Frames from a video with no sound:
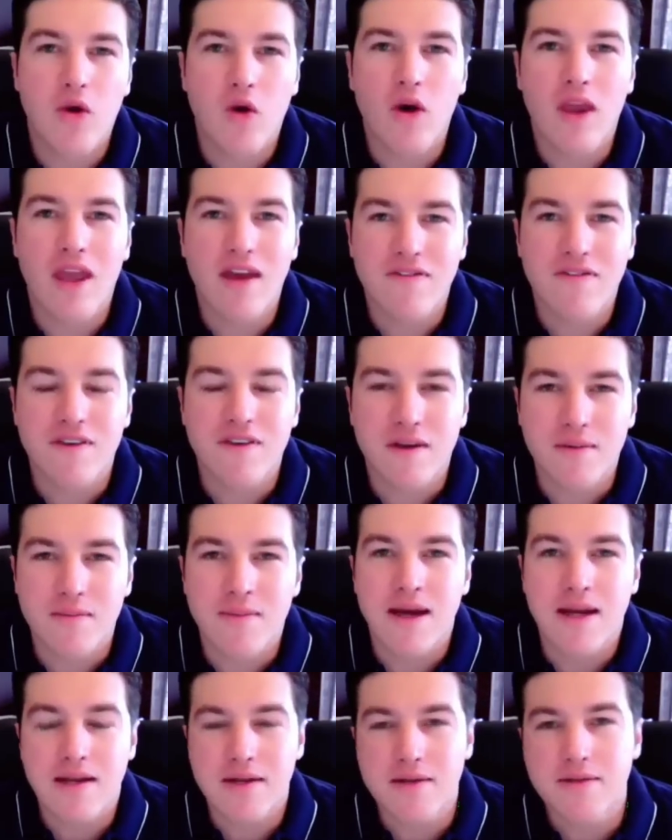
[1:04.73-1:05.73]
hoy
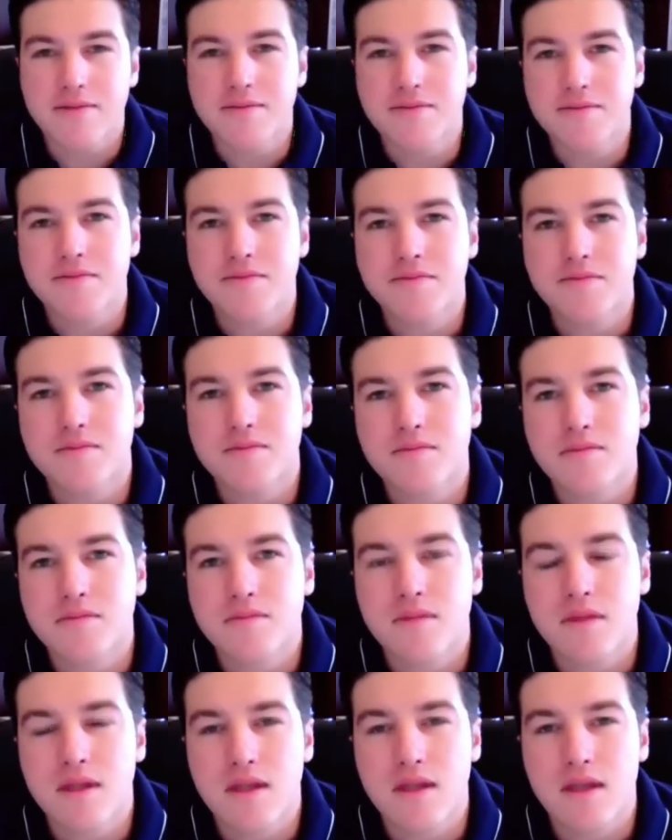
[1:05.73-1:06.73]
afirmar
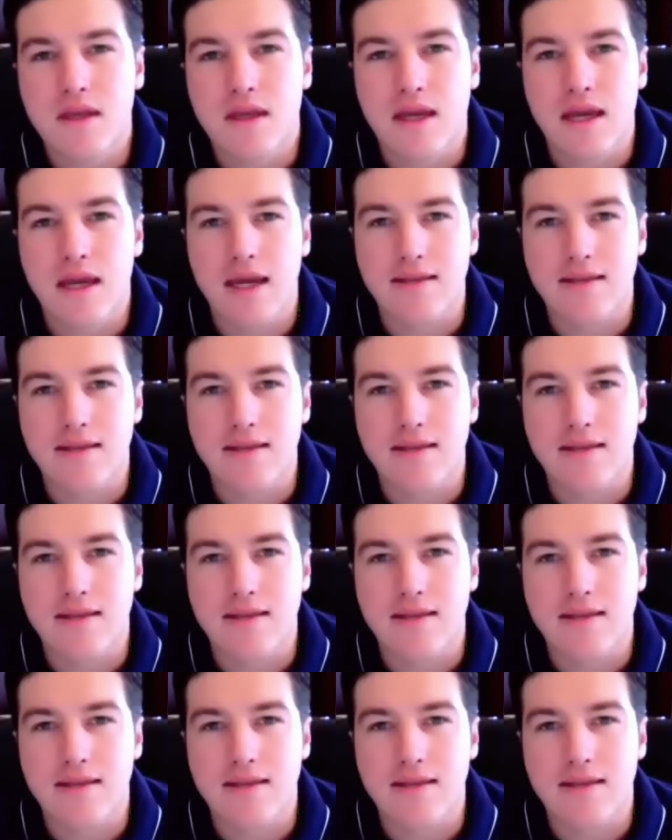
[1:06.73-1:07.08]
que